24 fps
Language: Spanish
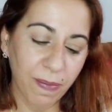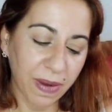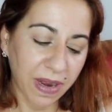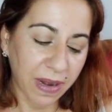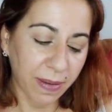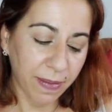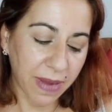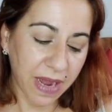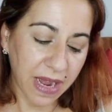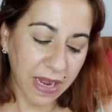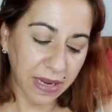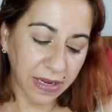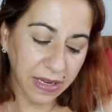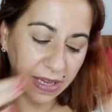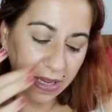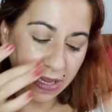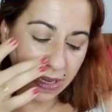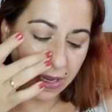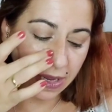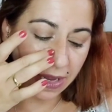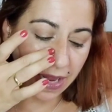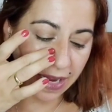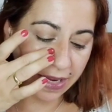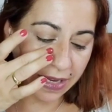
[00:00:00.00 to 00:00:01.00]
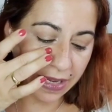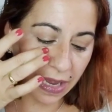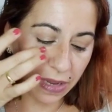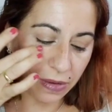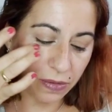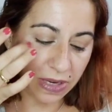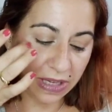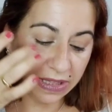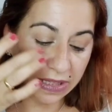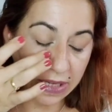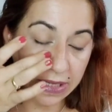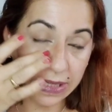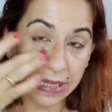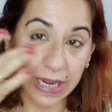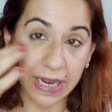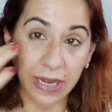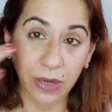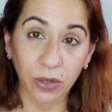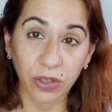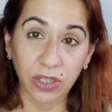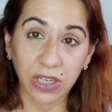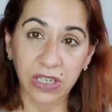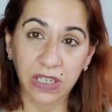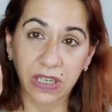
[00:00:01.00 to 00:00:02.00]
centro de Palma y aquí hay una
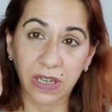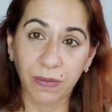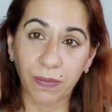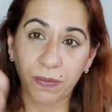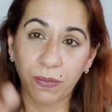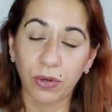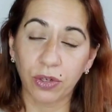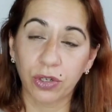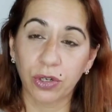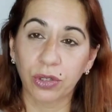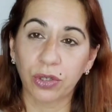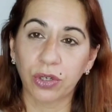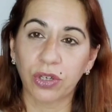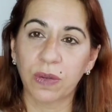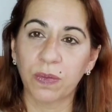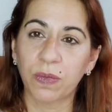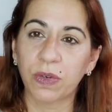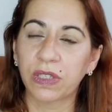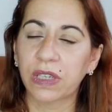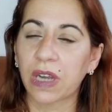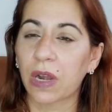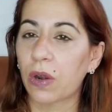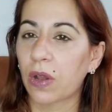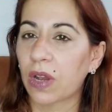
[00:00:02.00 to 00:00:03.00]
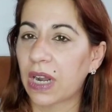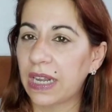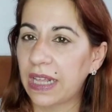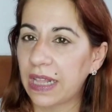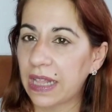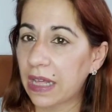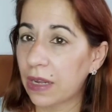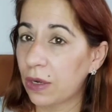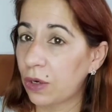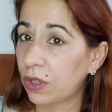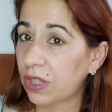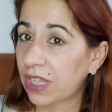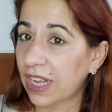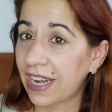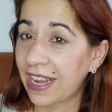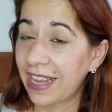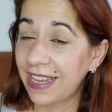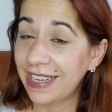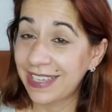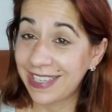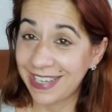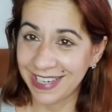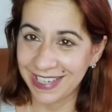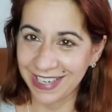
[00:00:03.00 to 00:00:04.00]
tienda que no sé si vosotros en vuestra localidad
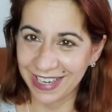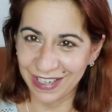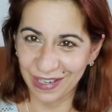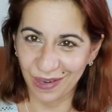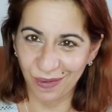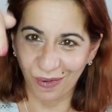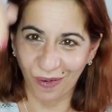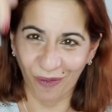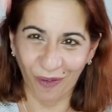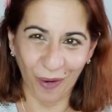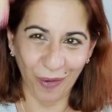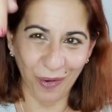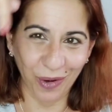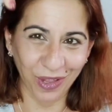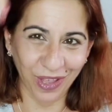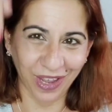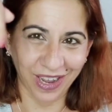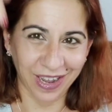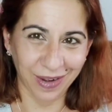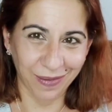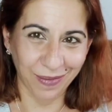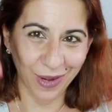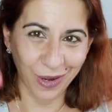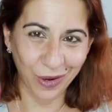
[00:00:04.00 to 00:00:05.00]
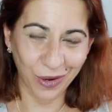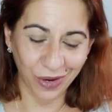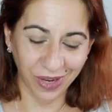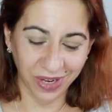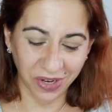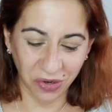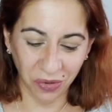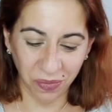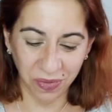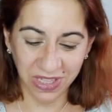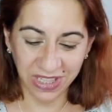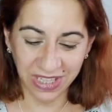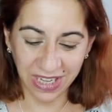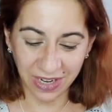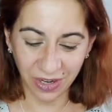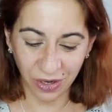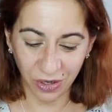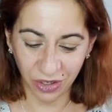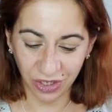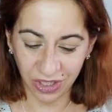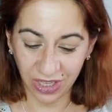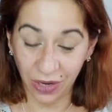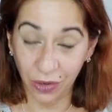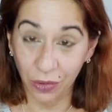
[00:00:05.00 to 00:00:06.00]
lo tenéis, si es así por favor dejármelo en
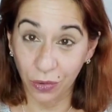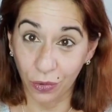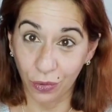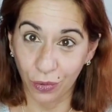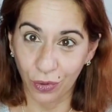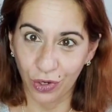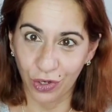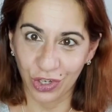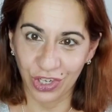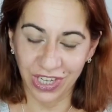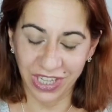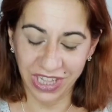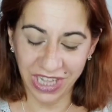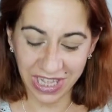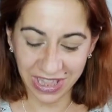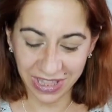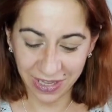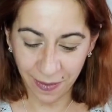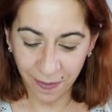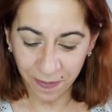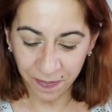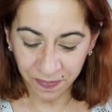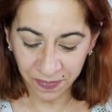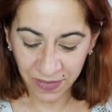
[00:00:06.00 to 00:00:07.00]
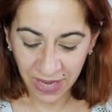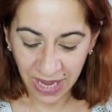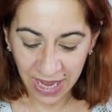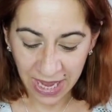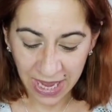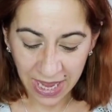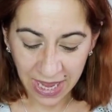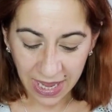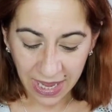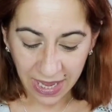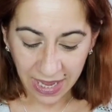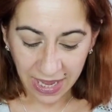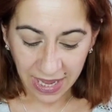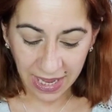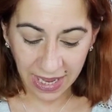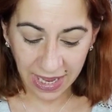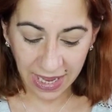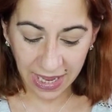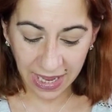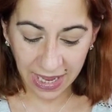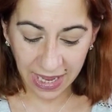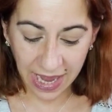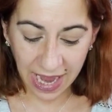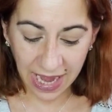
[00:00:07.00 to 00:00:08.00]
comentarios, tengo curiosidad.
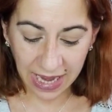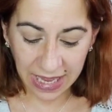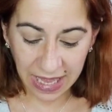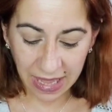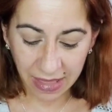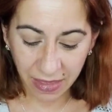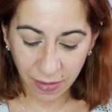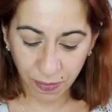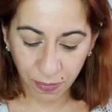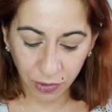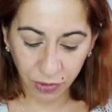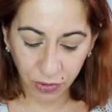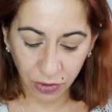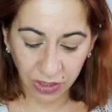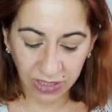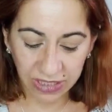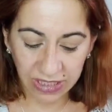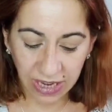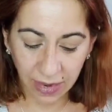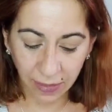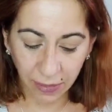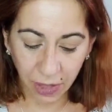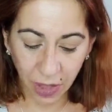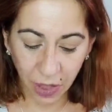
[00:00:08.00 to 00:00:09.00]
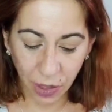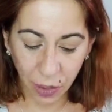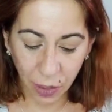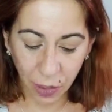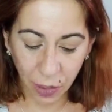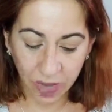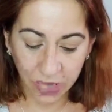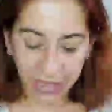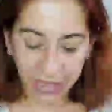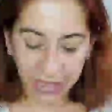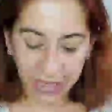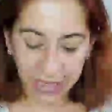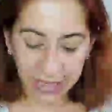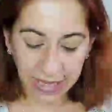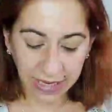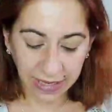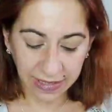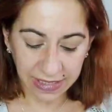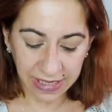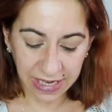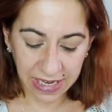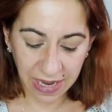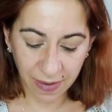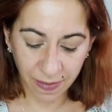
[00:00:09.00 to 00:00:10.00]
Eh, aquí hace poco que se abrió una
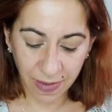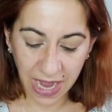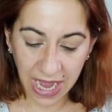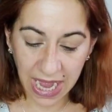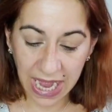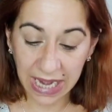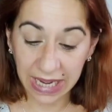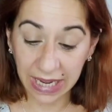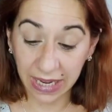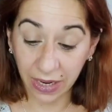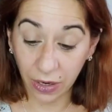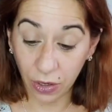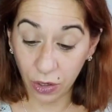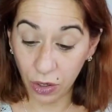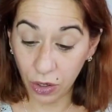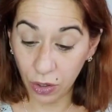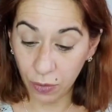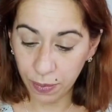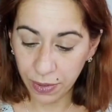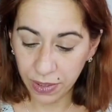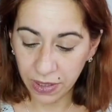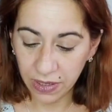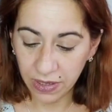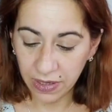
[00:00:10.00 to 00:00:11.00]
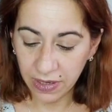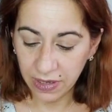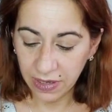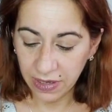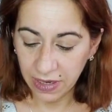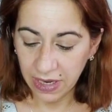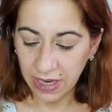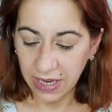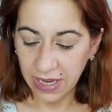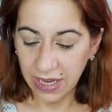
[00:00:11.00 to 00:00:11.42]
tienda que se llama Alehop,